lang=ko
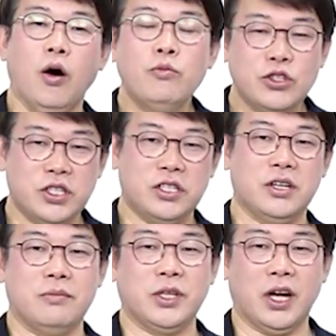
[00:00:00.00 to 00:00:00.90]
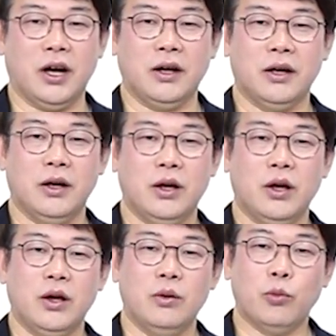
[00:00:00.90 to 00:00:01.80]
업무 지시를 합니다.
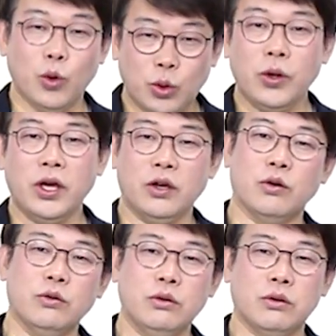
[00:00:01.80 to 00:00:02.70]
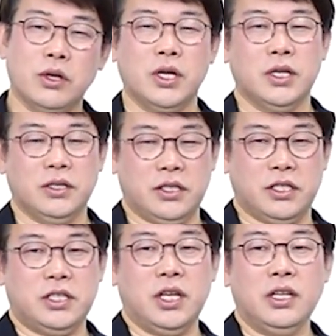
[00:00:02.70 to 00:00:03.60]
보통의 경우
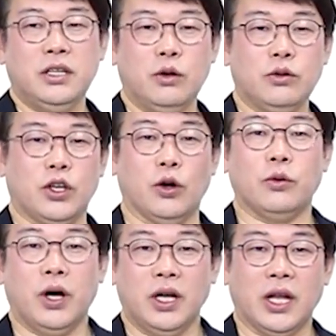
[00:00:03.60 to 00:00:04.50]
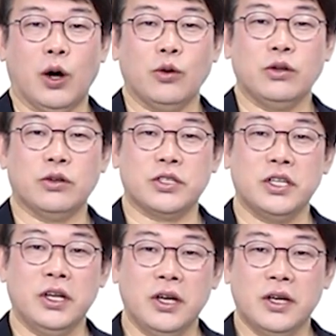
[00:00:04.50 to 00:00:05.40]
지시한 대로 결과가 나오는
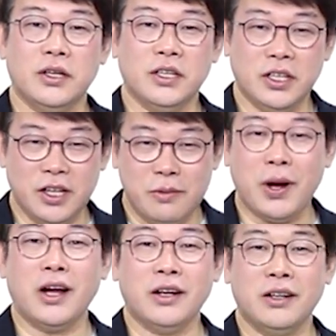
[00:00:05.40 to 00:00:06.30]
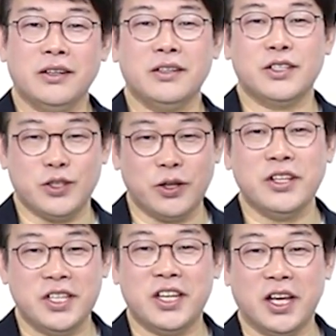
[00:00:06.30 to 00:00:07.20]
것이
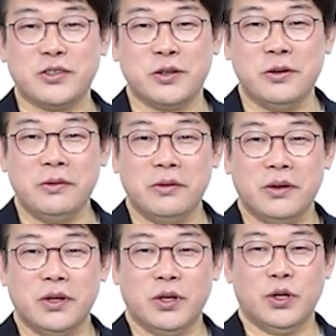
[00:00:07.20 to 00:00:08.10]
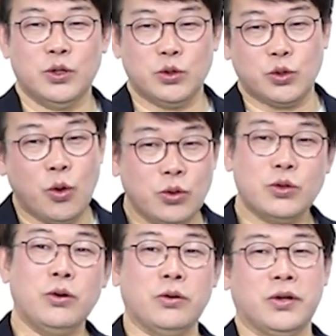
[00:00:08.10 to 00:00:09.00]
일방적인 일이겠죠.
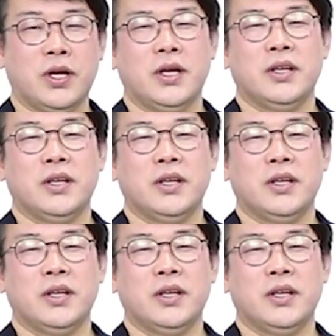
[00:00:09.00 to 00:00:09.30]
종종